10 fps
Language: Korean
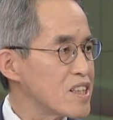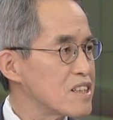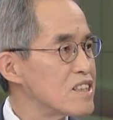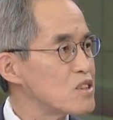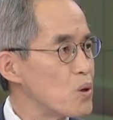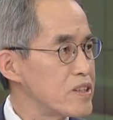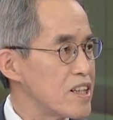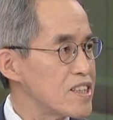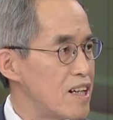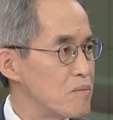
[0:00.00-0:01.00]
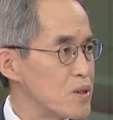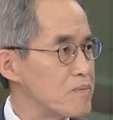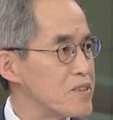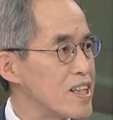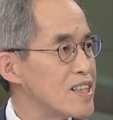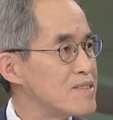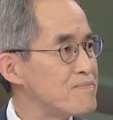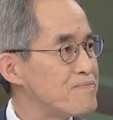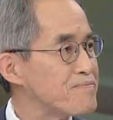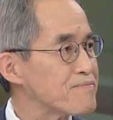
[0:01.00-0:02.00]
그 존재를 잘 모릅니다.
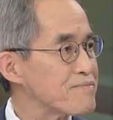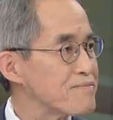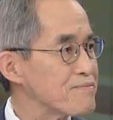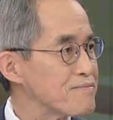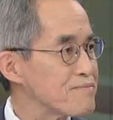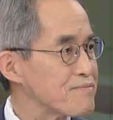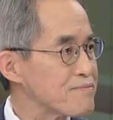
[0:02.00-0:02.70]
그렇게